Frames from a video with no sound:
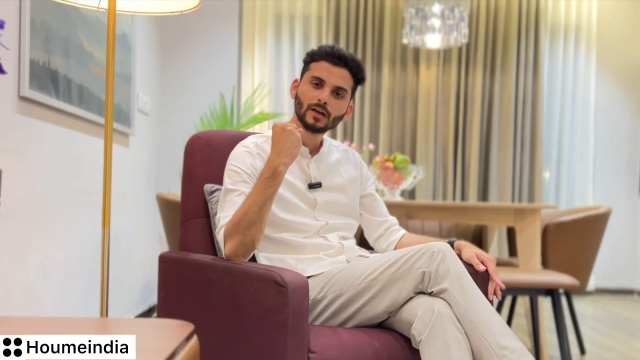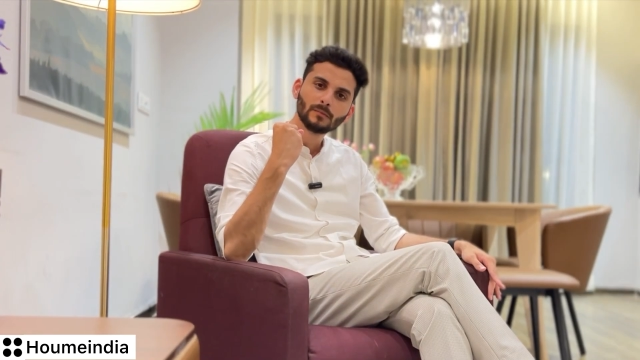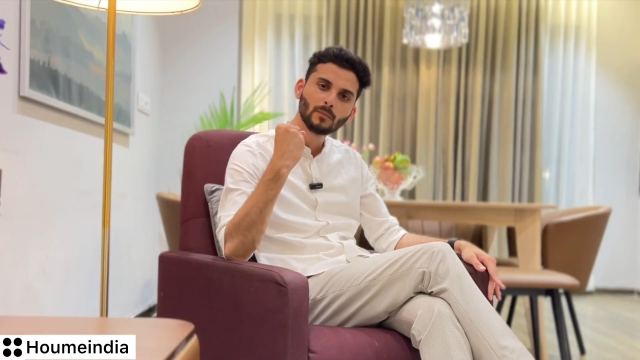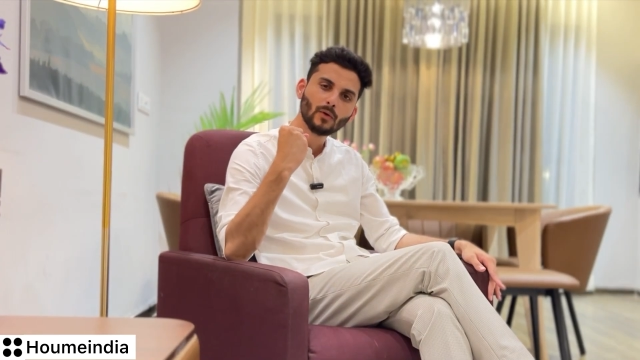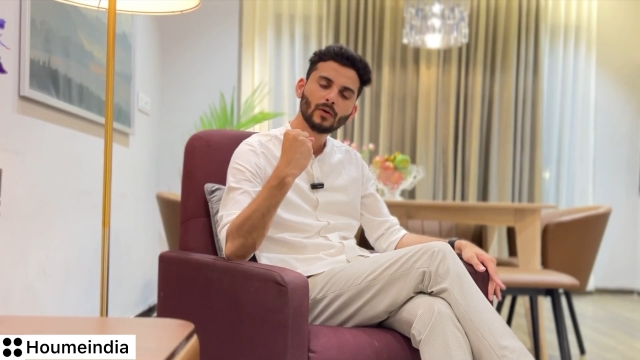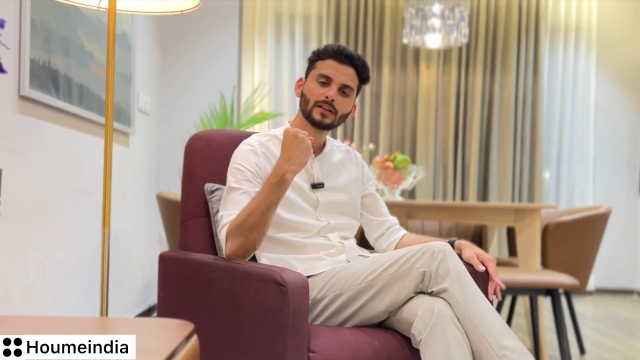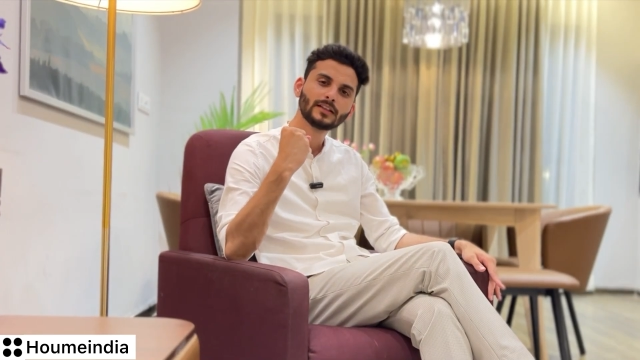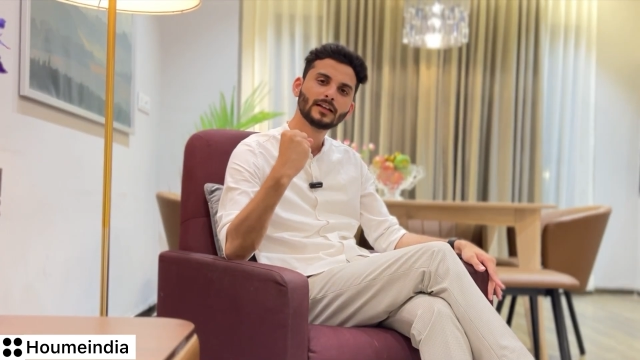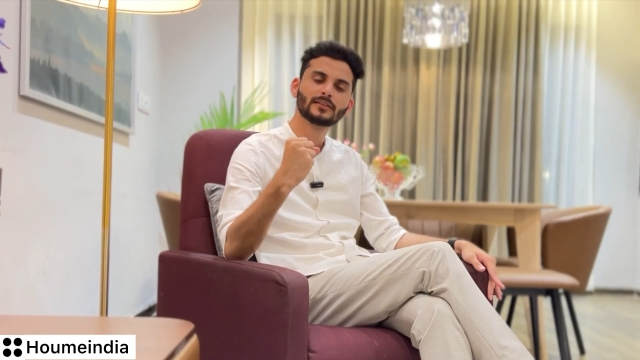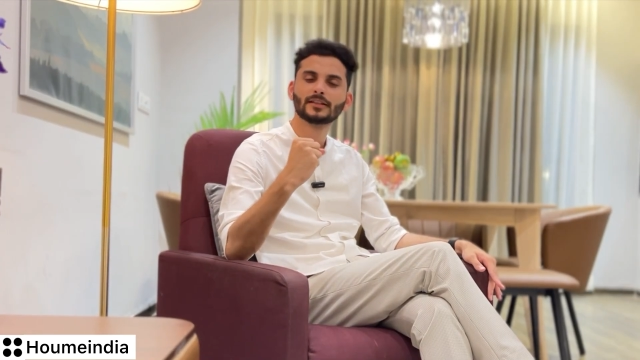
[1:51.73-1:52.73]
को एक बहुत
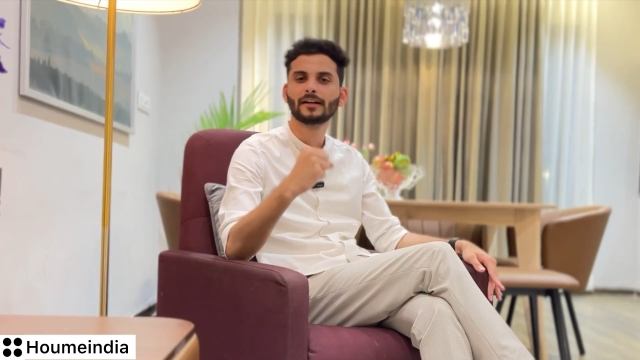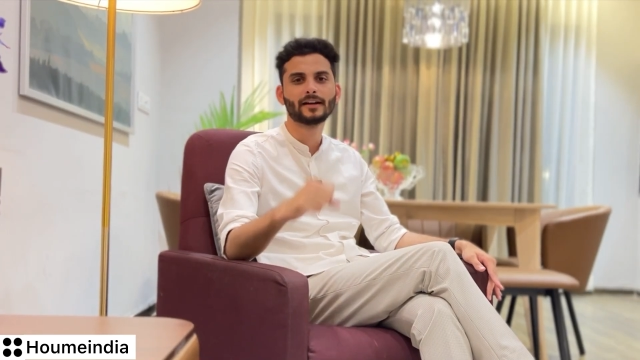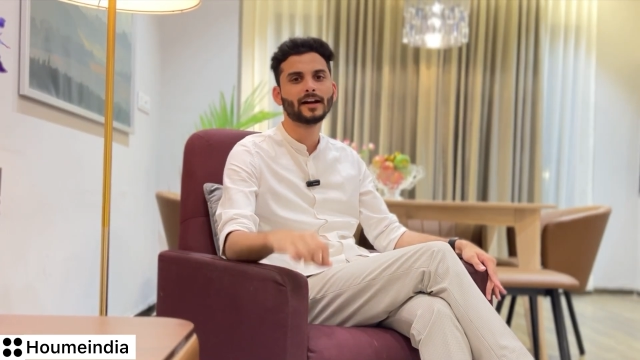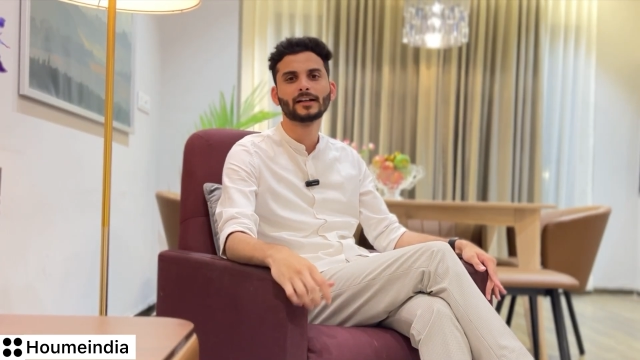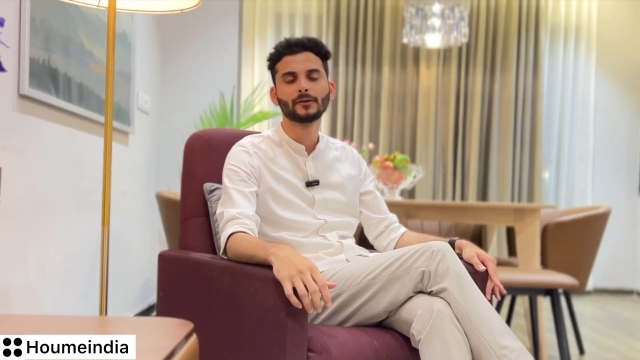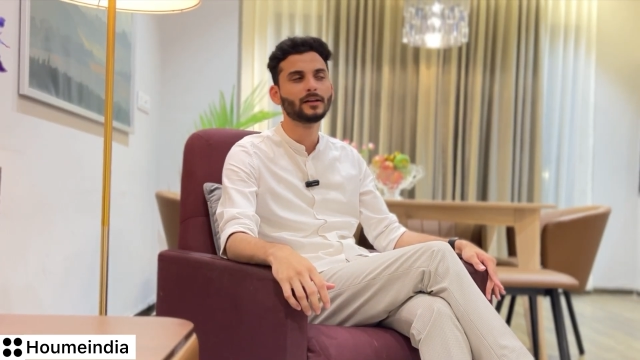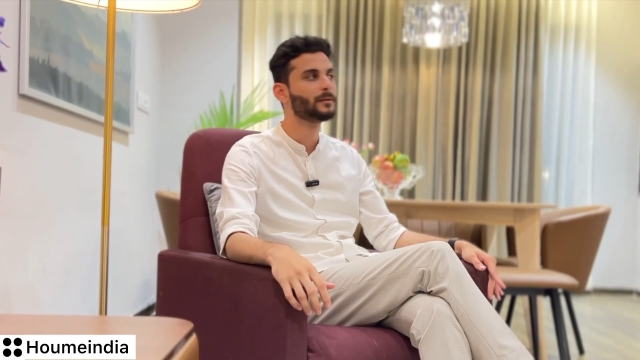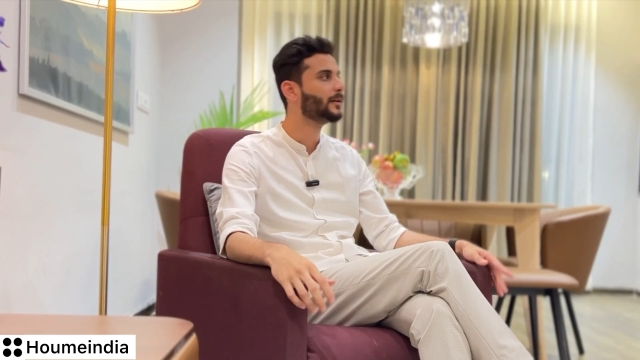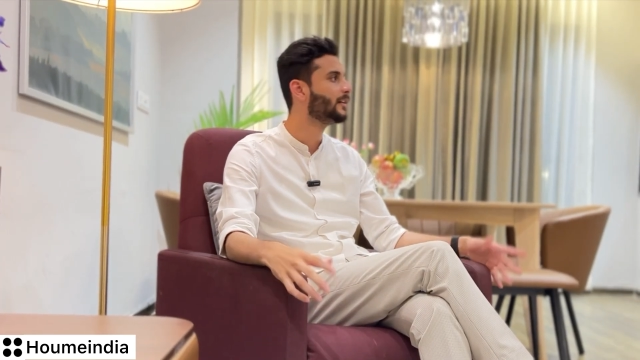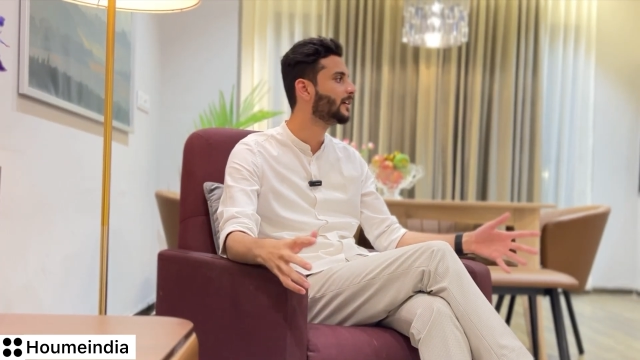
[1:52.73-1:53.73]
ही अच्छा अट्रैक्टिव
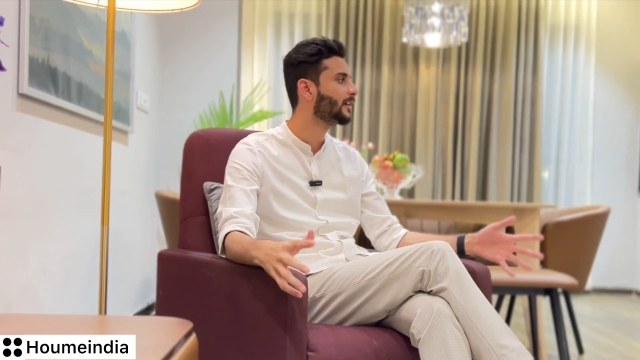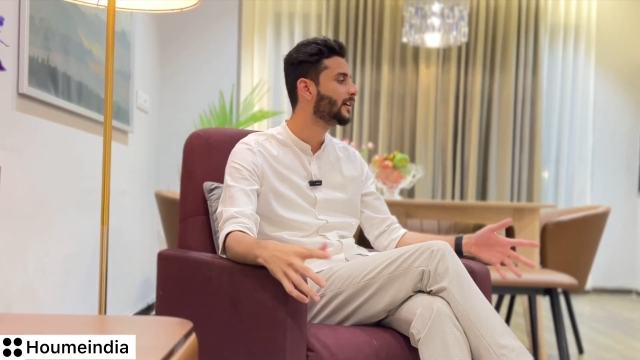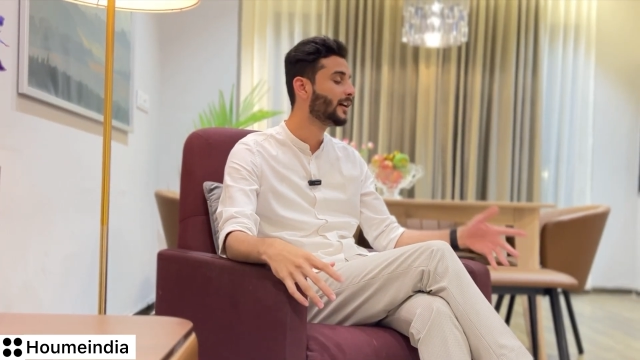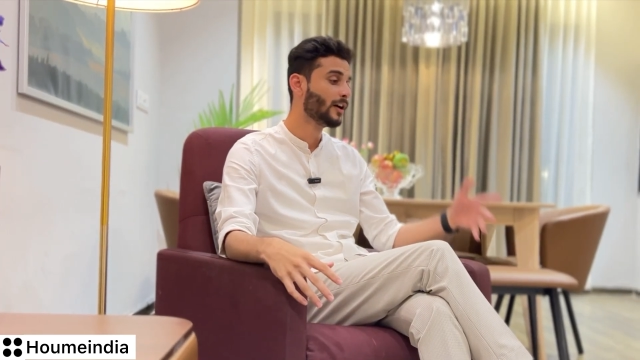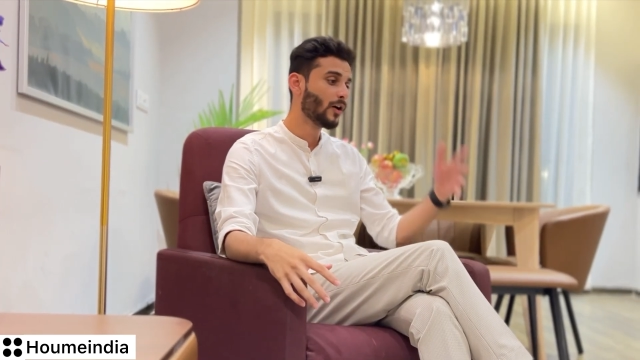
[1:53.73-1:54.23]
एलिमेंट दे रही है